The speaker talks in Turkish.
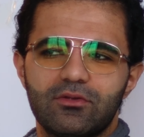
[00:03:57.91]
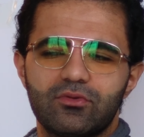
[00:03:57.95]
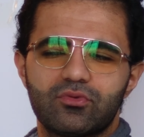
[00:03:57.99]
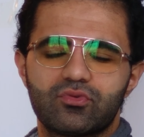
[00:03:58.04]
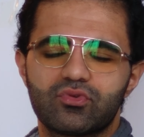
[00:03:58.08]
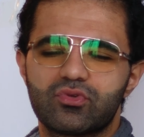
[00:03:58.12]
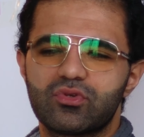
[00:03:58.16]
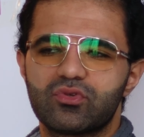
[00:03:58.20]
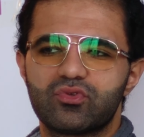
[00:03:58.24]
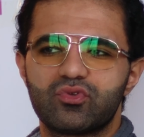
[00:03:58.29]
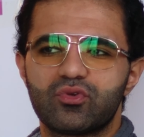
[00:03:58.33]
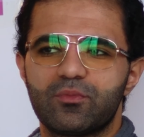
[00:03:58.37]

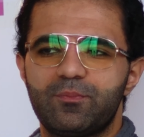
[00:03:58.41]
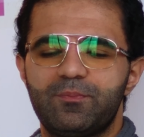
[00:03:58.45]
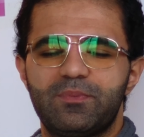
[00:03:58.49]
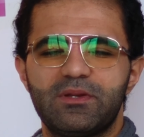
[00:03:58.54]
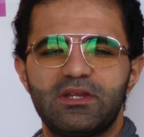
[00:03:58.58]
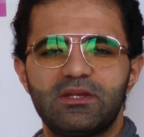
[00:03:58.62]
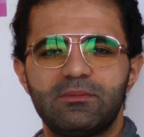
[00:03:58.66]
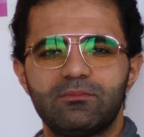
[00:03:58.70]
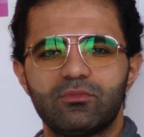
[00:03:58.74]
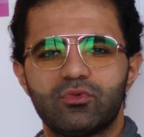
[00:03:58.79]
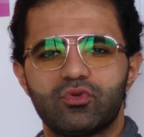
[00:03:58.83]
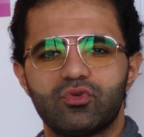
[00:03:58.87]
Duruyor diyor
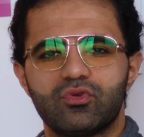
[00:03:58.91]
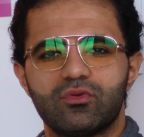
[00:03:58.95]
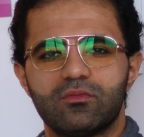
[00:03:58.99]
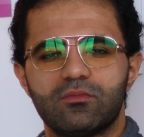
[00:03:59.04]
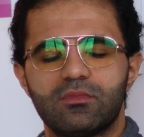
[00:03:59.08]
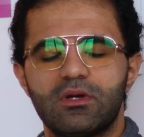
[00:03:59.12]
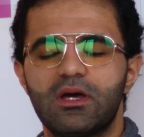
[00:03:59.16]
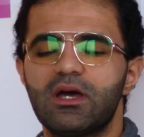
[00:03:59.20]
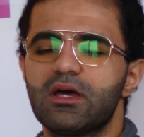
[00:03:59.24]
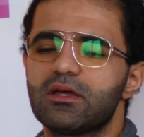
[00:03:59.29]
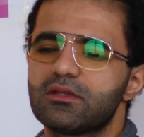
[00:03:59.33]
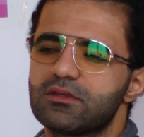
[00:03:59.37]
prim günüm.
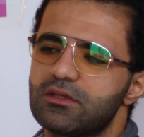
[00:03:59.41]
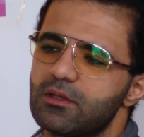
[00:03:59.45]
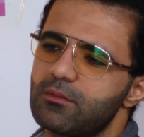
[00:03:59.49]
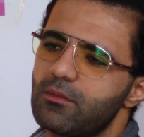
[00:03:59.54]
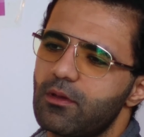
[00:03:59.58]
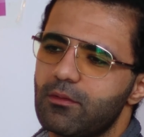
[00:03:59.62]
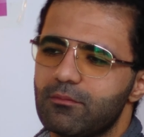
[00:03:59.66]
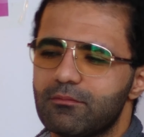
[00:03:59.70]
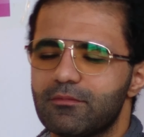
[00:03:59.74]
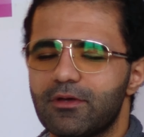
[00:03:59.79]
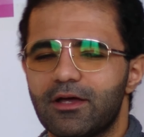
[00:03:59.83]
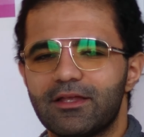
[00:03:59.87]
Ha
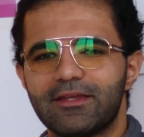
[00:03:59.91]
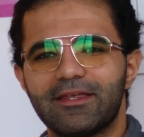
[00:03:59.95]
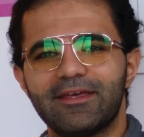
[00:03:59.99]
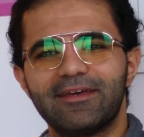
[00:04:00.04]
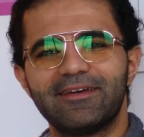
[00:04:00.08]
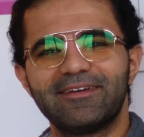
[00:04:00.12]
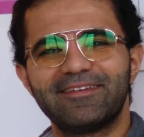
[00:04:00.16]
tamam. Hani